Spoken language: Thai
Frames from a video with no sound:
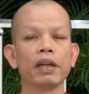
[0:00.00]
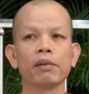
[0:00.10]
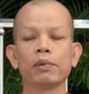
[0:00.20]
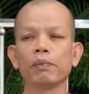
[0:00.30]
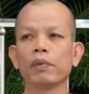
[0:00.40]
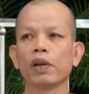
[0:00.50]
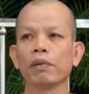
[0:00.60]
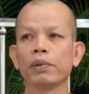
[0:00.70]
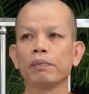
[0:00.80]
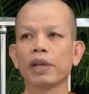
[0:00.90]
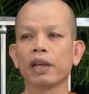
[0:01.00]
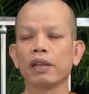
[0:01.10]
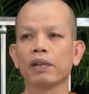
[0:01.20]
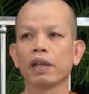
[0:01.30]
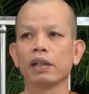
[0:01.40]
ไปในพบหน่อยพบใหญ่
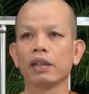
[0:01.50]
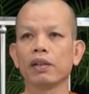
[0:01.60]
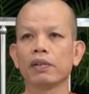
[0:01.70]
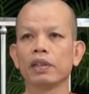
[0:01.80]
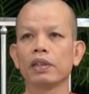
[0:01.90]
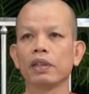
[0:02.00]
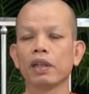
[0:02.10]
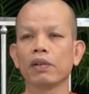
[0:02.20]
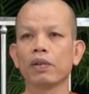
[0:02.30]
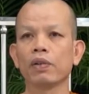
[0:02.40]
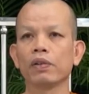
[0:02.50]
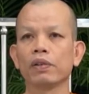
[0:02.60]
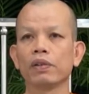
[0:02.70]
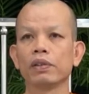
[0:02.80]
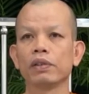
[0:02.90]
อยู่หันเที่ยวขึ้นเที่ยวลง
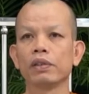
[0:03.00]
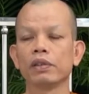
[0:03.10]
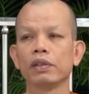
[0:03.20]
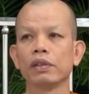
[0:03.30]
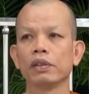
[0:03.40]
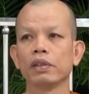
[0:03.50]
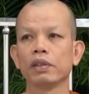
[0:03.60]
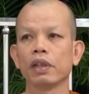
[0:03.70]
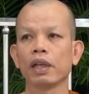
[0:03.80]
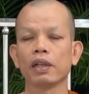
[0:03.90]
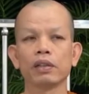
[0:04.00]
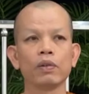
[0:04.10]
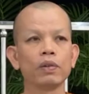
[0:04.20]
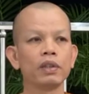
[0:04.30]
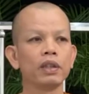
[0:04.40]
นั่น
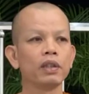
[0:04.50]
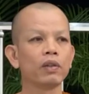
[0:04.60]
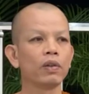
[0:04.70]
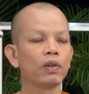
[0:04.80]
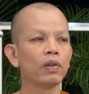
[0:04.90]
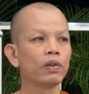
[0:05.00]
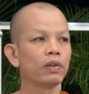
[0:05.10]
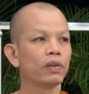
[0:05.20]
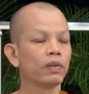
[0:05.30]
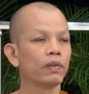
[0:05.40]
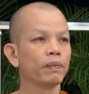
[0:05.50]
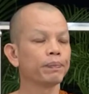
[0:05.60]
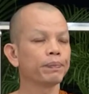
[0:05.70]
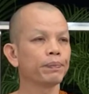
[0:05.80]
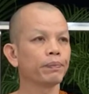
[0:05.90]
ตนขึ้นตนลงอยู่
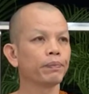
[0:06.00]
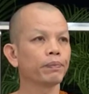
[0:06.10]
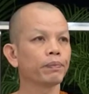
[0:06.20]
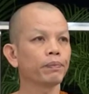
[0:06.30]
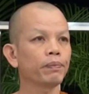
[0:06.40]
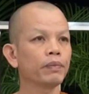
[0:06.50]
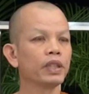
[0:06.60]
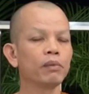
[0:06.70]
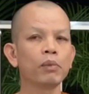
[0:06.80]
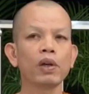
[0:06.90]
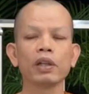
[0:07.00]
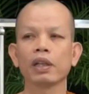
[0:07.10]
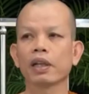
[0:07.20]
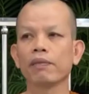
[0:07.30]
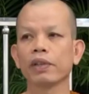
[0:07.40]
เห็นบอ
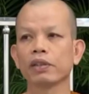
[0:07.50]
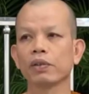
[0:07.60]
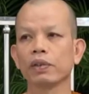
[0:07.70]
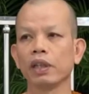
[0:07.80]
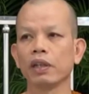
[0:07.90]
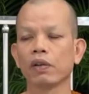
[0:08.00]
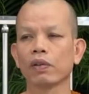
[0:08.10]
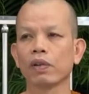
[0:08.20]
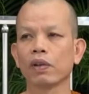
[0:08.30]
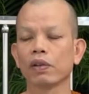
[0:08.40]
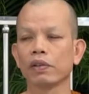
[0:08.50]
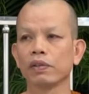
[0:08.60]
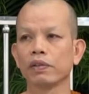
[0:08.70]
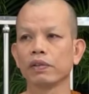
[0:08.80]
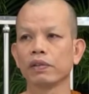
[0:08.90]
นี่คำว่าทรงจิตออกนอก
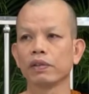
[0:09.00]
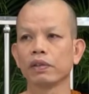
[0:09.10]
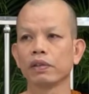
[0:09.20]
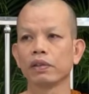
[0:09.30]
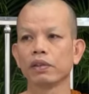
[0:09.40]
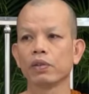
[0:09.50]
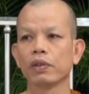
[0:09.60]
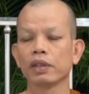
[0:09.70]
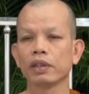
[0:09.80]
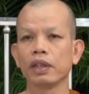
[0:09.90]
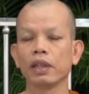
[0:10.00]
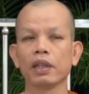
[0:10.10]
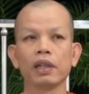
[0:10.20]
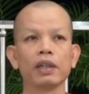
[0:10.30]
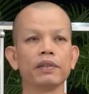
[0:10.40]
ทรงลังสี่
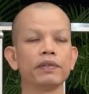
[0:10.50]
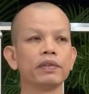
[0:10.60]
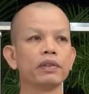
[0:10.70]
เด้